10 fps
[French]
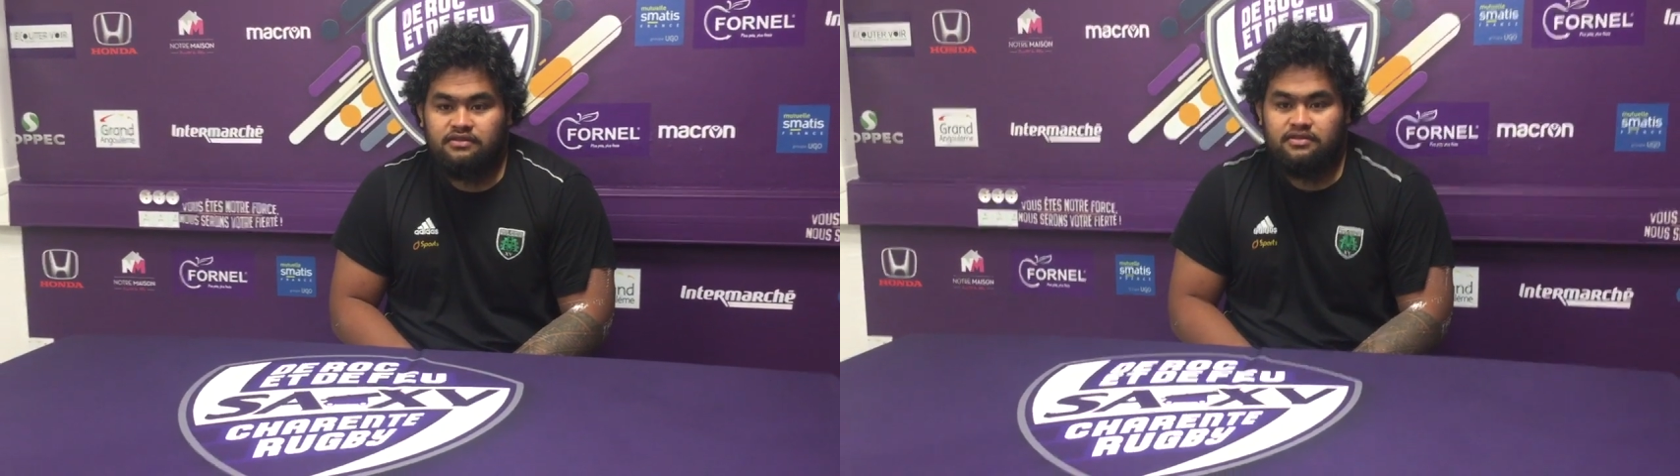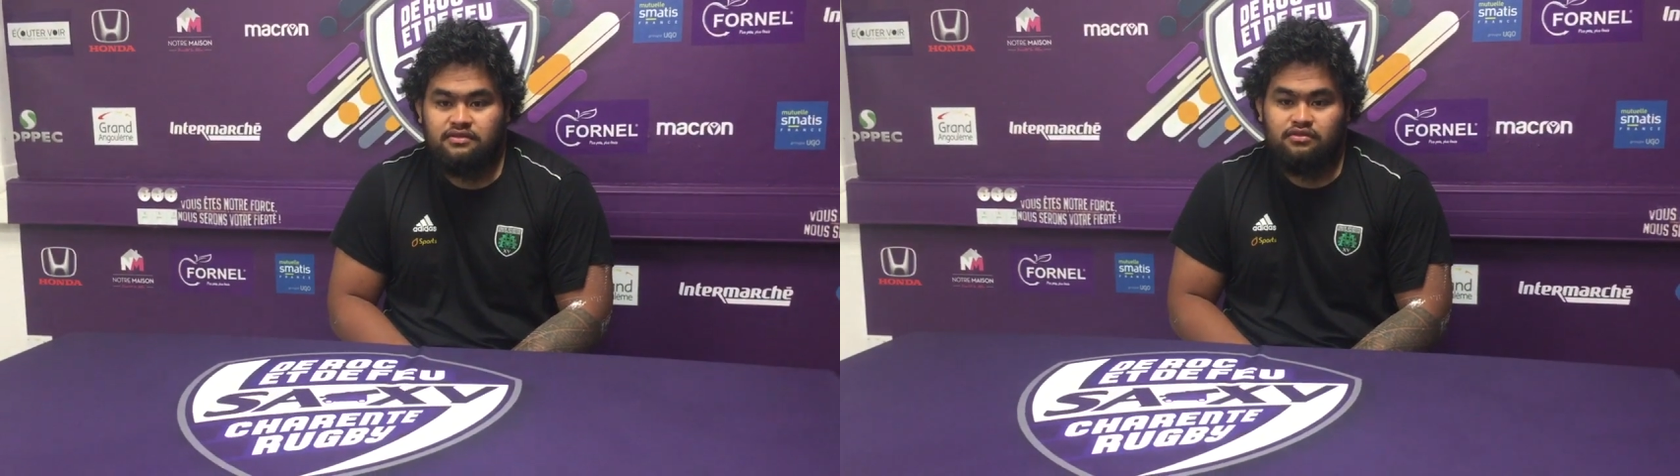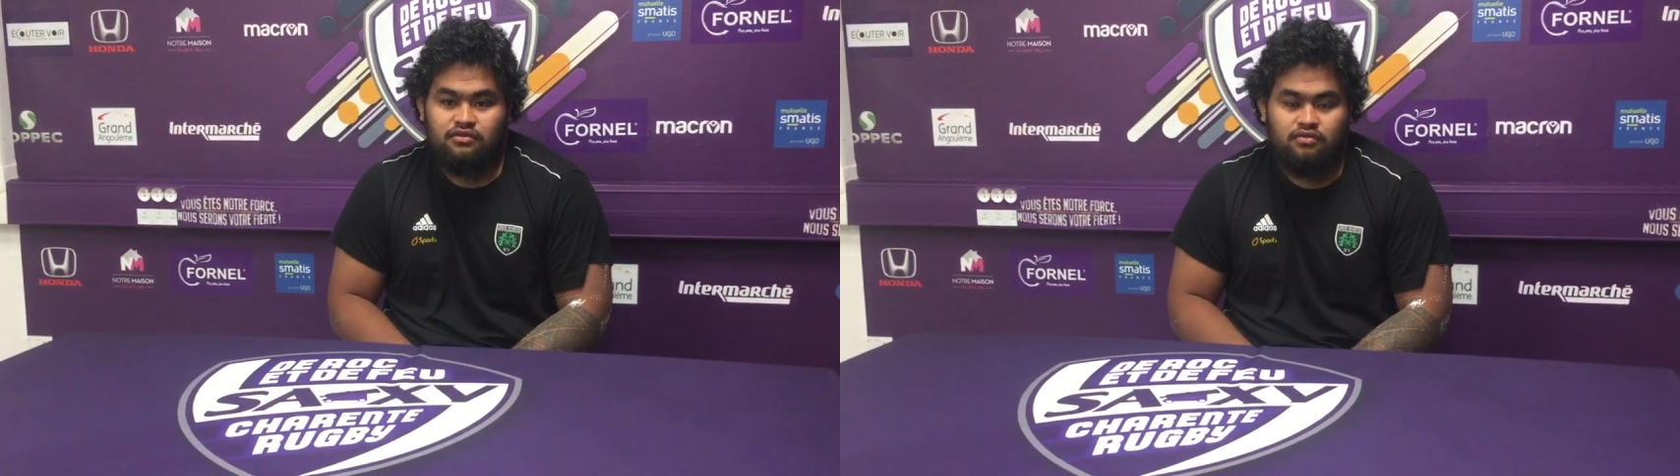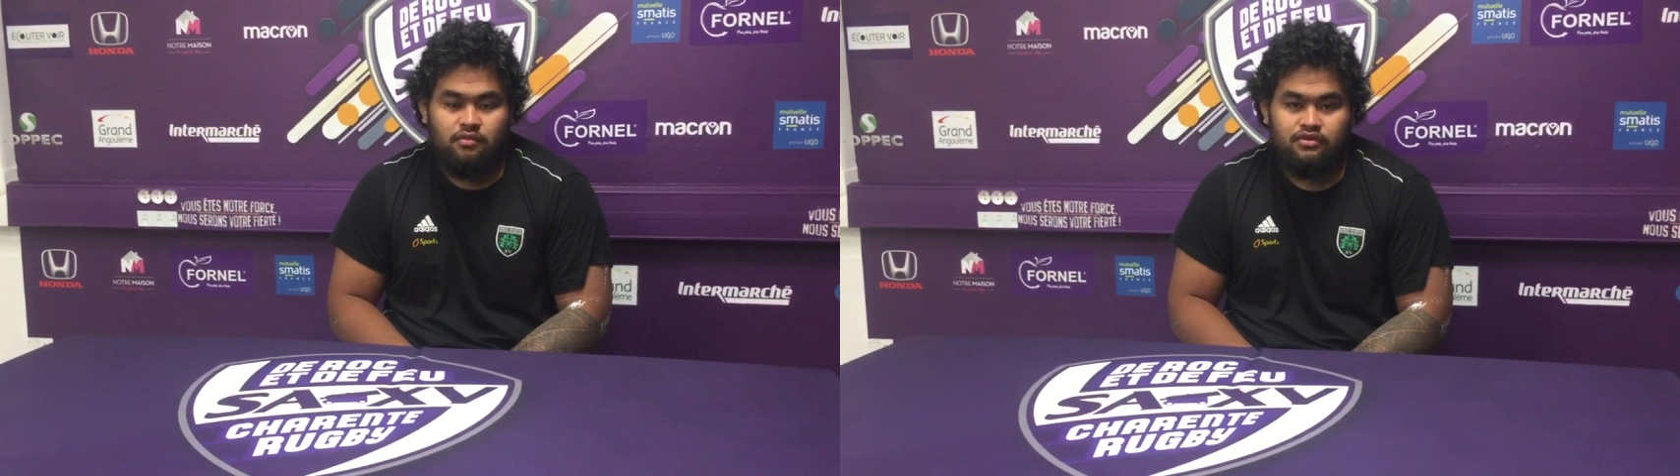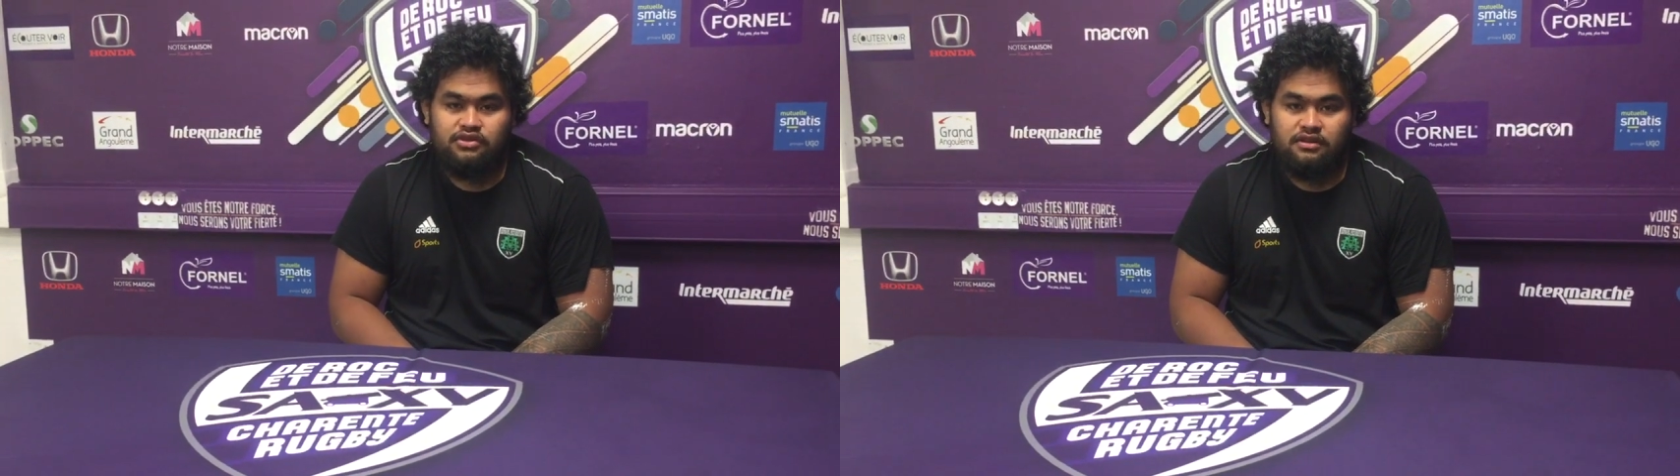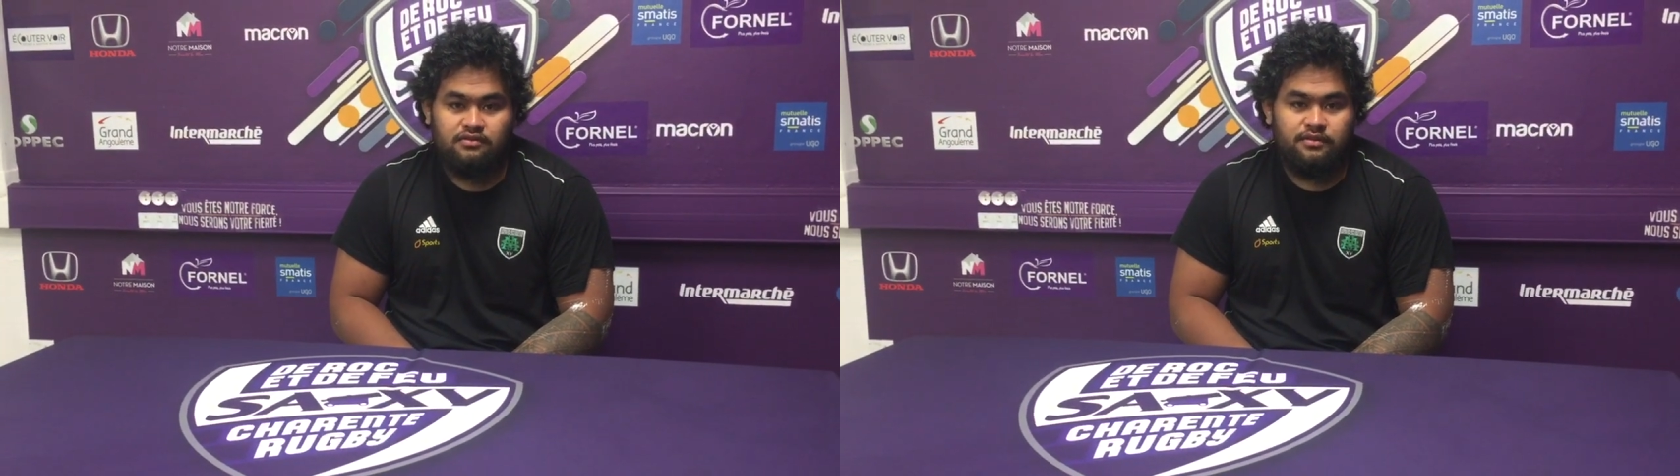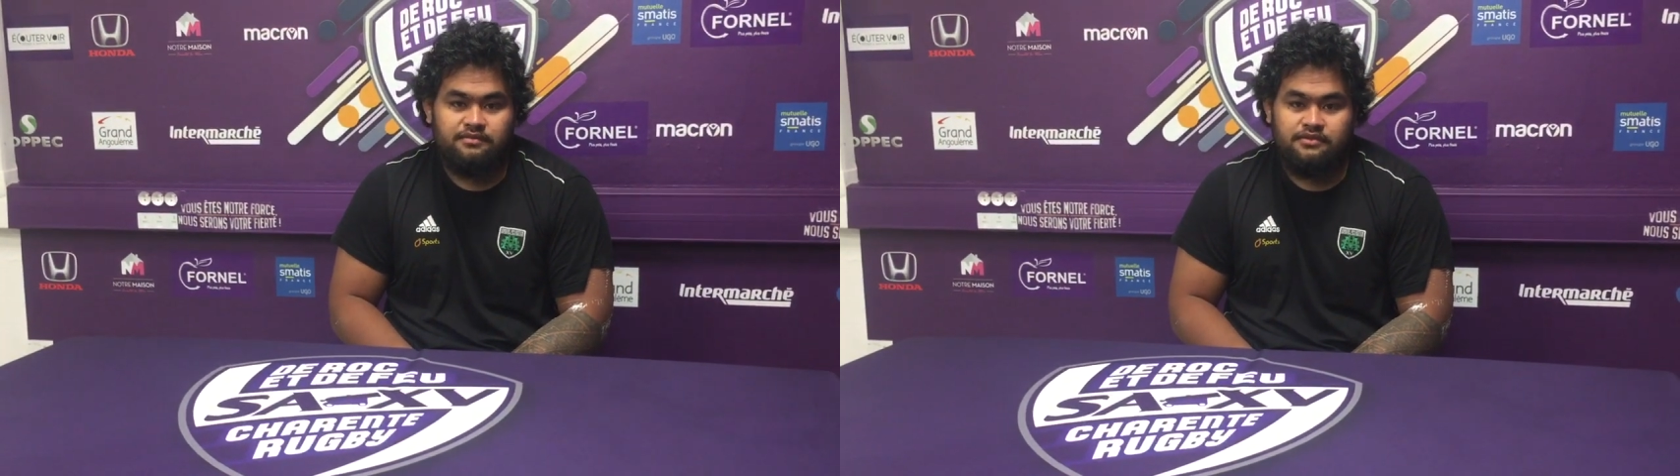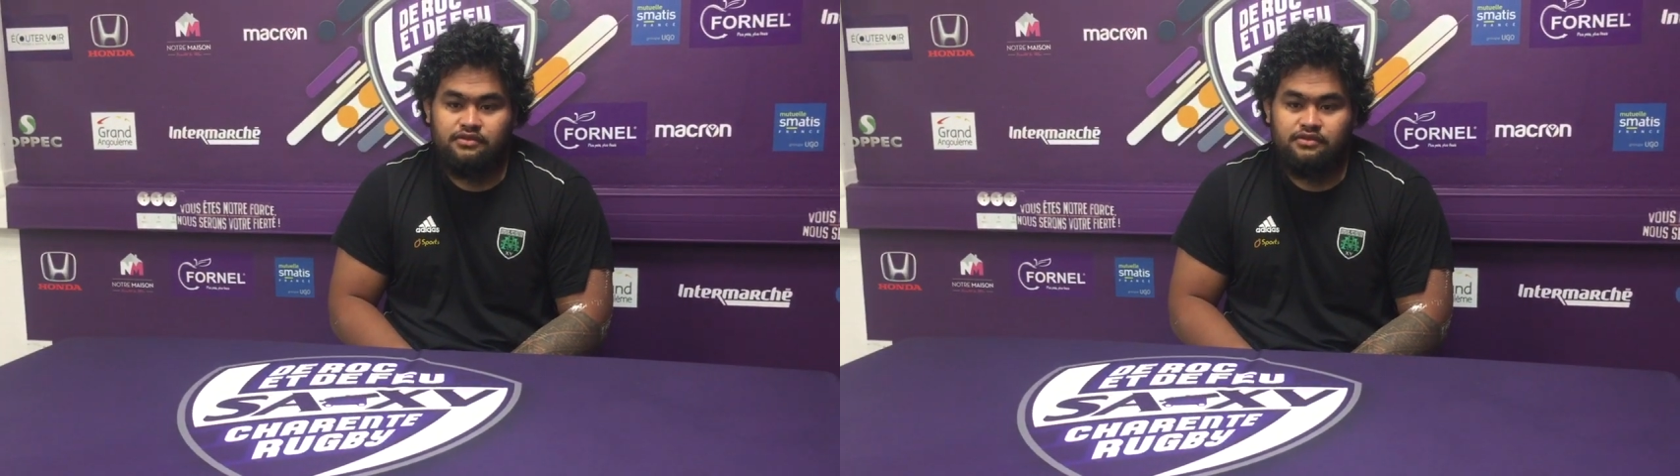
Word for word: s'était surtout menti à nous-mêmes.